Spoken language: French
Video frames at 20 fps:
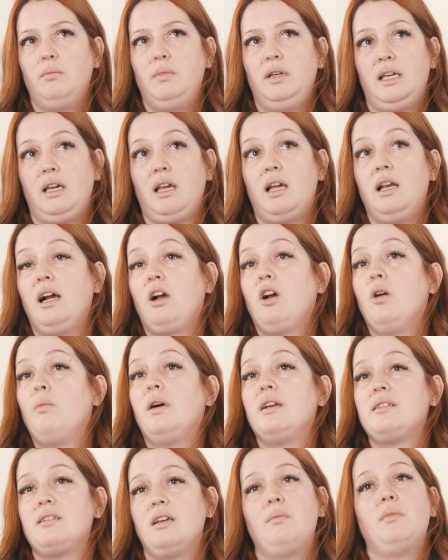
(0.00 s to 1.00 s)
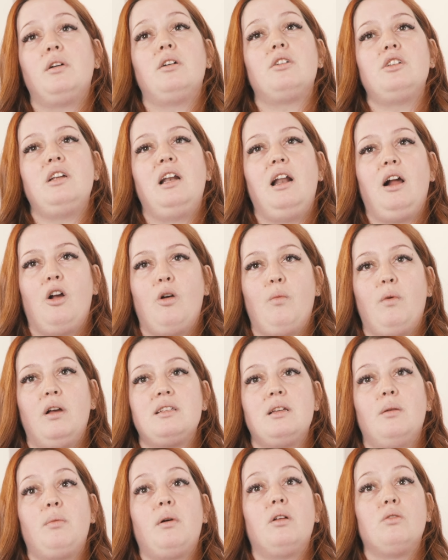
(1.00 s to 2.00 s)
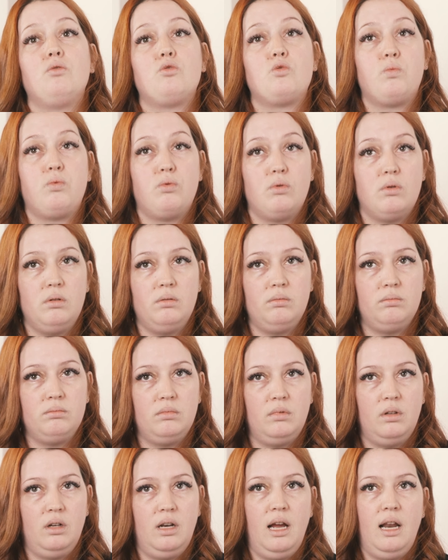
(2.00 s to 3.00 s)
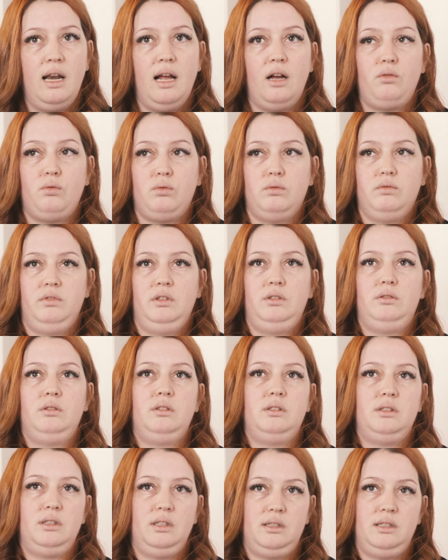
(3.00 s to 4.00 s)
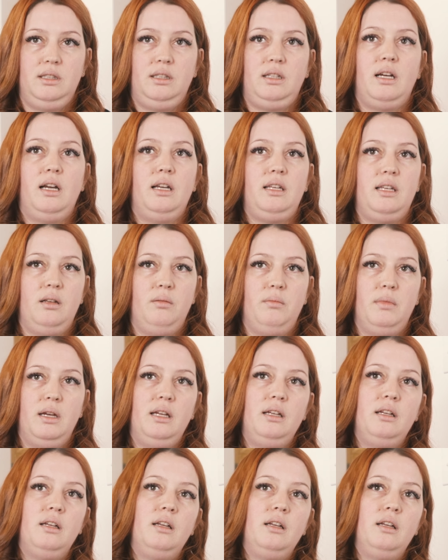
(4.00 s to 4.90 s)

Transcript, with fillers: Mais quand elle a recommencé à manger, elle a recommencé à prendre du poids. Là, elle a retrouvé tout tranquillement.